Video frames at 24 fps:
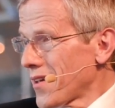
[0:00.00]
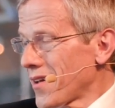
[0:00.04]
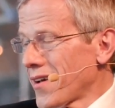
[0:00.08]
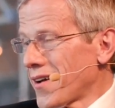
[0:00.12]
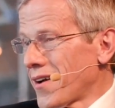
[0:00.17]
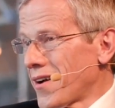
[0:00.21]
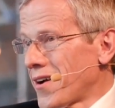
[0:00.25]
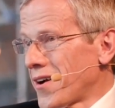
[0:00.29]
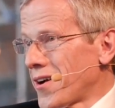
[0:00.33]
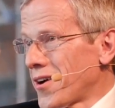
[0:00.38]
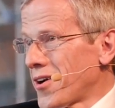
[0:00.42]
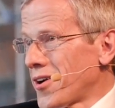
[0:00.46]

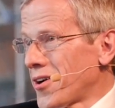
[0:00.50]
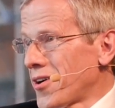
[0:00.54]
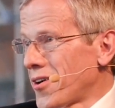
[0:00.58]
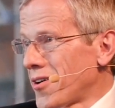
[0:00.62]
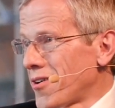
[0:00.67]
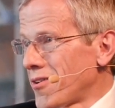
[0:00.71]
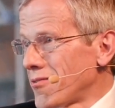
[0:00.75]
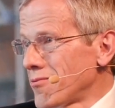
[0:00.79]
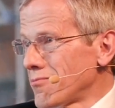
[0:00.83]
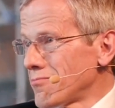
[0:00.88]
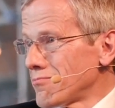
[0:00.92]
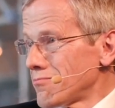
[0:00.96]

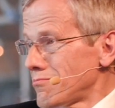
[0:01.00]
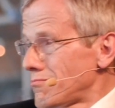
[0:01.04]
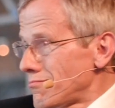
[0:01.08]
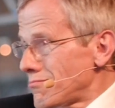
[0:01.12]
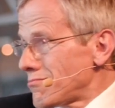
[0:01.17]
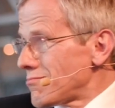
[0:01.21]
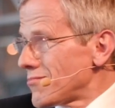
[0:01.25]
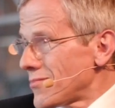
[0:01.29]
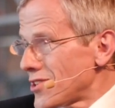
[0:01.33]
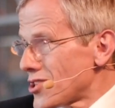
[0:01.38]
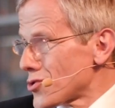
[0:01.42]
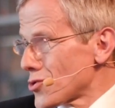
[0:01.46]
Euh,
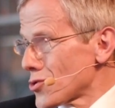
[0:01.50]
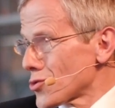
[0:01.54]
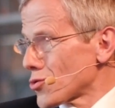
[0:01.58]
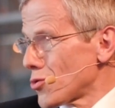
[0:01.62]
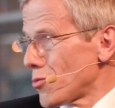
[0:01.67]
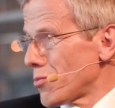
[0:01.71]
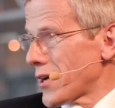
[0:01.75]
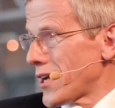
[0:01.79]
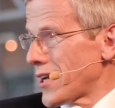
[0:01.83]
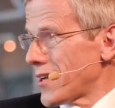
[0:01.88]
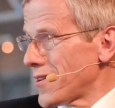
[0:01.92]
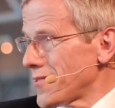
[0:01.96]
les gens se
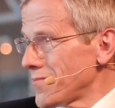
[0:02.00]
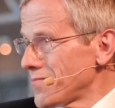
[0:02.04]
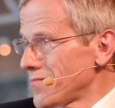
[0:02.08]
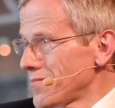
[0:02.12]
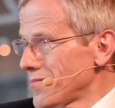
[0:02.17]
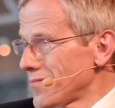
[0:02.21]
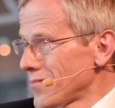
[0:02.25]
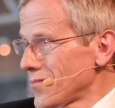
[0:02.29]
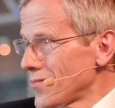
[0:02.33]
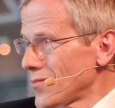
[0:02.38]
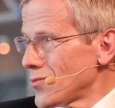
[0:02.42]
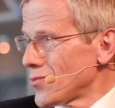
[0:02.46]
comprennent.
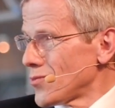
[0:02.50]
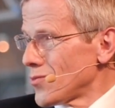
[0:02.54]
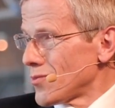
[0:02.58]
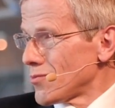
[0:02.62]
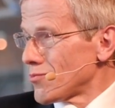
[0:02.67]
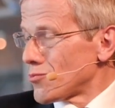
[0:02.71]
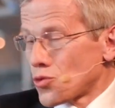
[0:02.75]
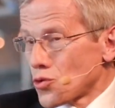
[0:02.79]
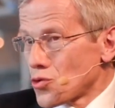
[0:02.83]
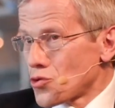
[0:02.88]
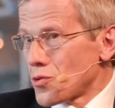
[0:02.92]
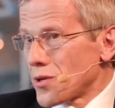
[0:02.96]
Tout de suite. Mm,
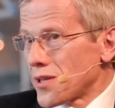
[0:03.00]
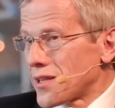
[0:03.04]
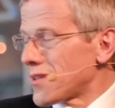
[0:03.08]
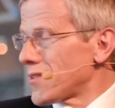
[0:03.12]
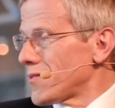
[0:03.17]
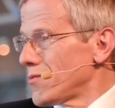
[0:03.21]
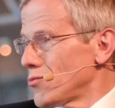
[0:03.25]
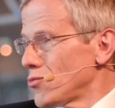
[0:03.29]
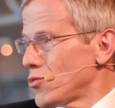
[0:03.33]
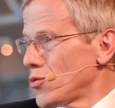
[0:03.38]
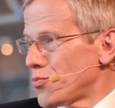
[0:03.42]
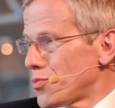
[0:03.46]
tout de suite.
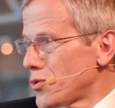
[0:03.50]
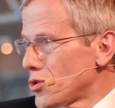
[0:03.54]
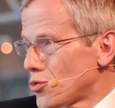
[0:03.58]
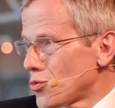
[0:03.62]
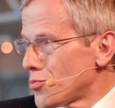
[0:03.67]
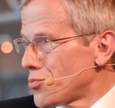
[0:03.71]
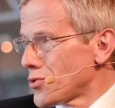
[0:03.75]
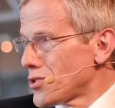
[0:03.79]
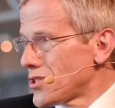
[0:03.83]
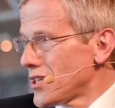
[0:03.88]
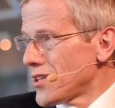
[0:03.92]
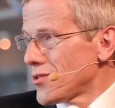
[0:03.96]
Depuis tout
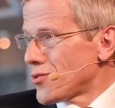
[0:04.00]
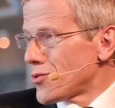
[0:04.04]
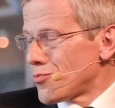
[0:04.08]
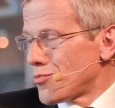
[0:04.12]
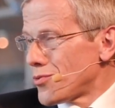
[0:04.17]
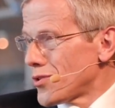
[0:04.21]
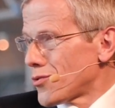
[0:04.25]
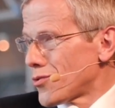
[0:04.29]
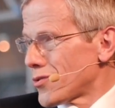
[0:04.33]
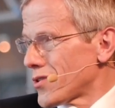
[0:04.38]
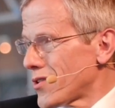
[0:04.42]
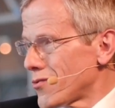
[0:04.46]
petit,
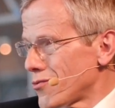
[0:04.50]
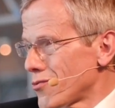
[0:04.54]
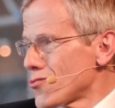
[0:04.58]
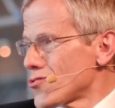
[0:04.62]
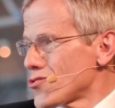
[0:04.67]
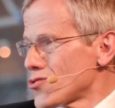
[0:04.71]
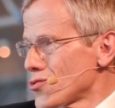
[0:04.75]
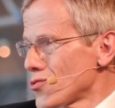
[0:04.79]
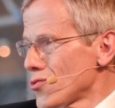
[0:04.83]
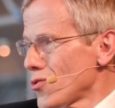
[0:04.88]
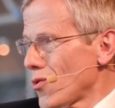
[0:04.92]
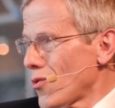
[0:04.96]
depuis qu'on a vu le
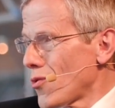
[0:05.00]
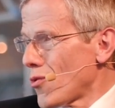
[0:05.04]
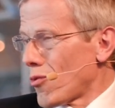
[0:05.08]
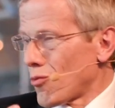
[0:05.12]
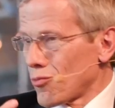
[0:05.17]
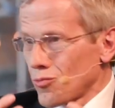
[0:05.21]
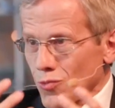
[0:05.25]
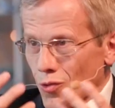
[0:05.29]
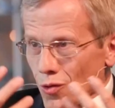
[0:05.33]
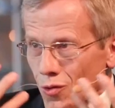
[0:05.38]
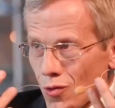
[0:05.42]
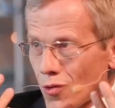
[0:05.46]
jour,
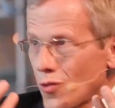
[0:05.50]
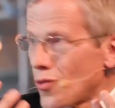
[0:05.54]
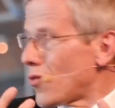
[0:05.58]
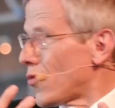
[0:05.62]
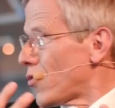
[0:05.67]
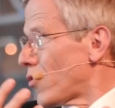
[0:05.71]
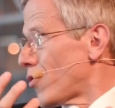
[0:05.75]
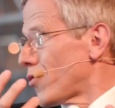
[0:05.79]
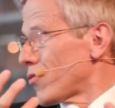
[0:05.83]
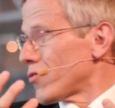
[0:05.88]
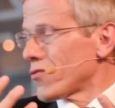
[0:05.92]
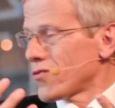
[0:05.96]
on,
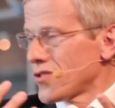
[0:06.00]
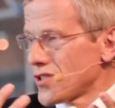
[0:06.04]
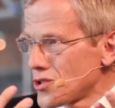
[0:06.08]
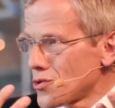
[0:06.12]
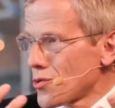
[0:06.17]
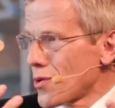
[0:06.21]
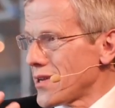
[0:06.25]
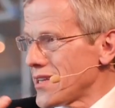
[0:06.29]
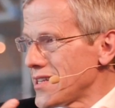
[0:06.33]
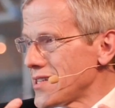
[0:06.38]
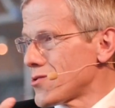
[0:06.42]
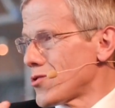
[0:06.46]
on,
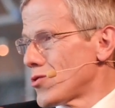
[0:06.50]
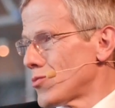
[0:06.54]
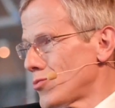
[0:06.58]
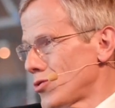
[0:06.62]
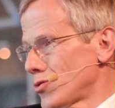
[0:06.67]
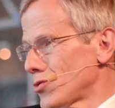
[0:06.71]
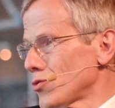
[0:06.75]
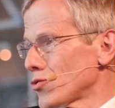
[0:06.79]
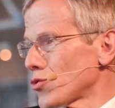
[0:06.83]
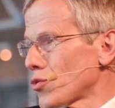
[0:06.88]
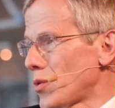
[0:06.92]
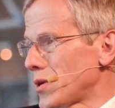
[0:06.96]
visualise le
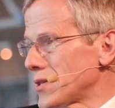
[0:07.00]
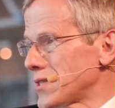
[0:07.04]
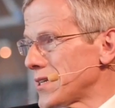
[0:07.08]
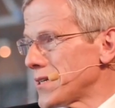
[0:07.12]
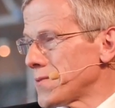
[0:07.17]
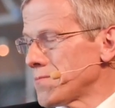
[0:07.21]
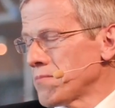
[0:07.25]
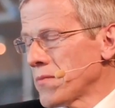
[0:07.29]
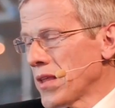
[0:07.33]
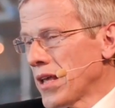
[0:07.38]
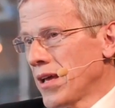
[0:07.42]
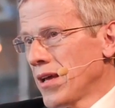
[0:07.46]
monde en 3D.
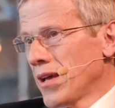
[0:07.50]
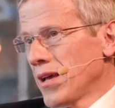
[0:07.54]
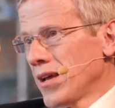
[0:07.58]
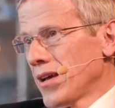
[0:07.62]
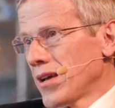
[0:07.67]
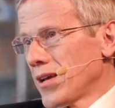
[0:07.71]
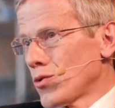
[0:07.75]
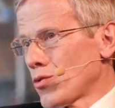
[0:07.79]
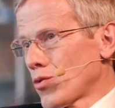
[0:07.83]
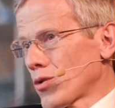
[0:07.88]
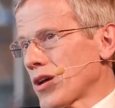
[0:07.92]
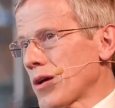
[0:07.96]

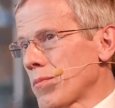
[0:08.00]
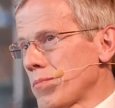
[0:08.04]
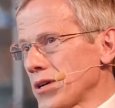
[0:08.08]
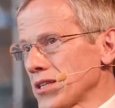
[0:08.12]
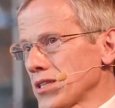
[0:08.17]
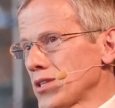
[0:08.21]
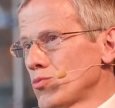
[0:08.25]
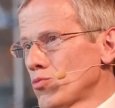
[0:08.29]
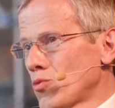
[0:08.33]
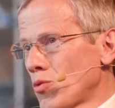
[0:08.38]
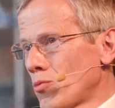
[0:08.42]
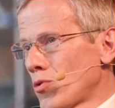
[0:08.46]
Donc à
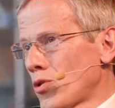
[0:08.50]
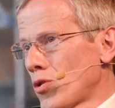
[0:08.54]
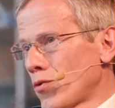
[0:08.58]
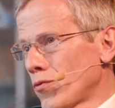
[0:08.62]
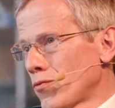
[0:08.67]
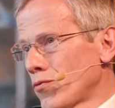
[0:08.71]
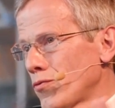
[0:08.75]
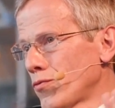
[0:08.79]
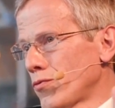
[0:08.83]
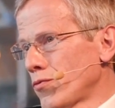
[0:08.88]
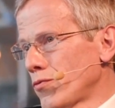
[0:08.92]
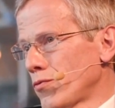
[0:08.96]
partir du moment où
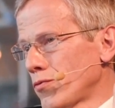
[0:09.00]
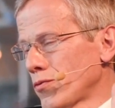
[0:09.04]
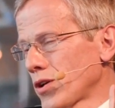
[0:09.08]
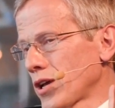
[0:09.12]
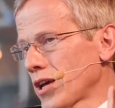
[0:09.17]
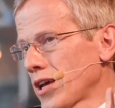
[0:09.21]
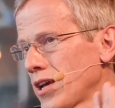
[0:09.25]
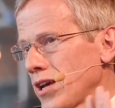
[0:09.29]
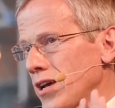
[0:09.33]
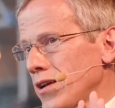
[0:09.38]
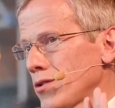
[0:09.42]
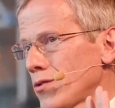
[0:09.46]
vous
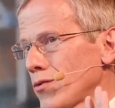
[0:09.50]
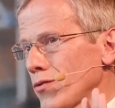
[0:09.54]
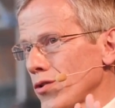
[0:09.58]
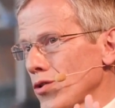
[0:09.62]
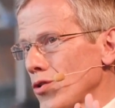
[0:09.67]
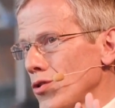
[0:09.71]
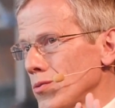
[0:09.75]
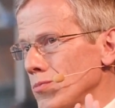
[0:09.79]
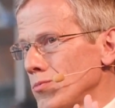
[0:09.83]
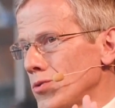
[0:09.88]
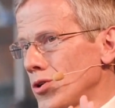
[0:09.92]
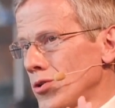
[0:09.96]
créez un
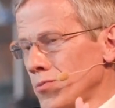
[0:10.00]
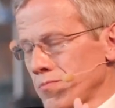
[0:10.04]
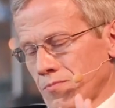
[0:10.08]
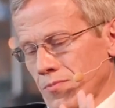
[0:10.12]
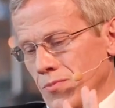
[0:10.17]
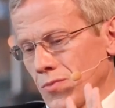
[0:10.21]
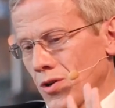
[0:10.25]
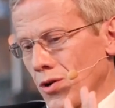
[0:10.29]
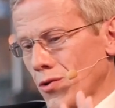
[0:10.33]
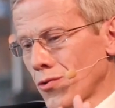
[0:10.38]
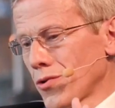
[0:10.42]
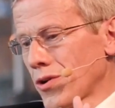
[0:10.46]
environnement
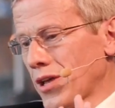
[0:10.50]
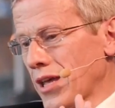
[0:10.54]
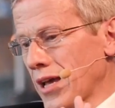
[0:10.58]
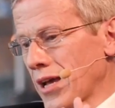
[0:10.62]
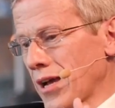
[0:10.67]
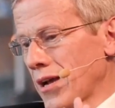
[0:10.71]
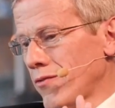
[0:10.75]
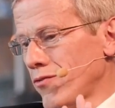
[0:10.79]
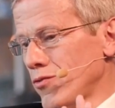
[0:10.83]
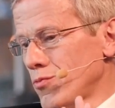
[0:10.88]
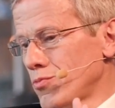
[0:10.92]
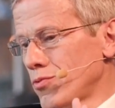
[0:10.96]
dans
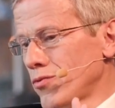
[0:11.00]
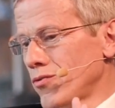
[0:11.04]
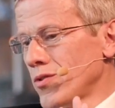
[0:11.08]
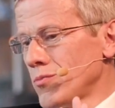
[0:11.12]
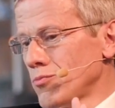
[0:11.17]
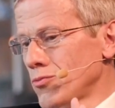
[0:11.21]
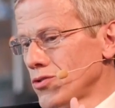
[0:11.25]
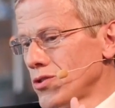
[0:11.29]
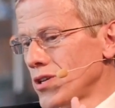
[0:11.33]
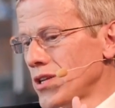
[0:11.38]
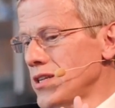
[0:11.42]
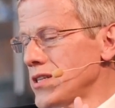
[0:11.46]
lequel vous pouvez
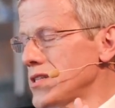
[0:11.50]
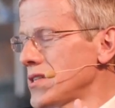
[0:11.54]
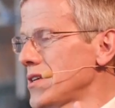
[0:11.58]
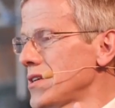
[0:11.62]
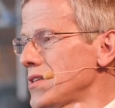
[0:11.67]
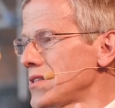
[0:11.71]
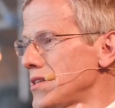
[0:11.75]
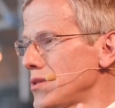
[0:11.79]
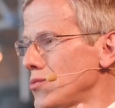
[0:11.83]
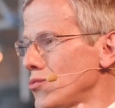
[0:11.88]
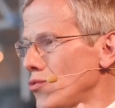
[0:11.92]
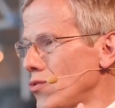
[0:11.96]
modéliser et
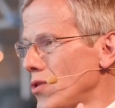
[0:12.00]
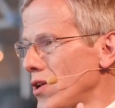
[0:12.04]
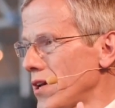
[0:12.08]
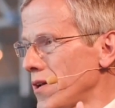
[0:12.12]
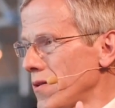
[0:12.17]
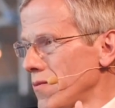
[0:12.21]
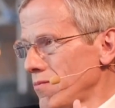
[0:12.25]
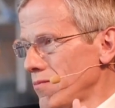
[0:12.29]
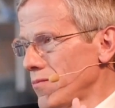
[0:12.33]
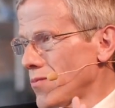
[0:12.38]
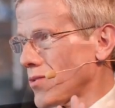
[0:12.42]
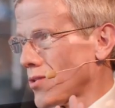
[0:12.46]
simuler,
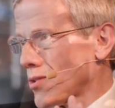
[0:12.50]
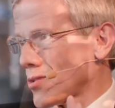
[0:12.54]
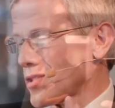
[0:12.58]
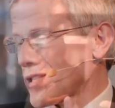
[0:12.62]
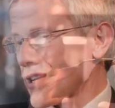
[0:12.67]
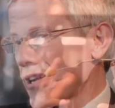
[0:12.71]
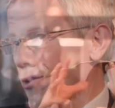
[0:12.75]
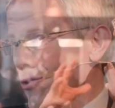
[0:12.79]
dans un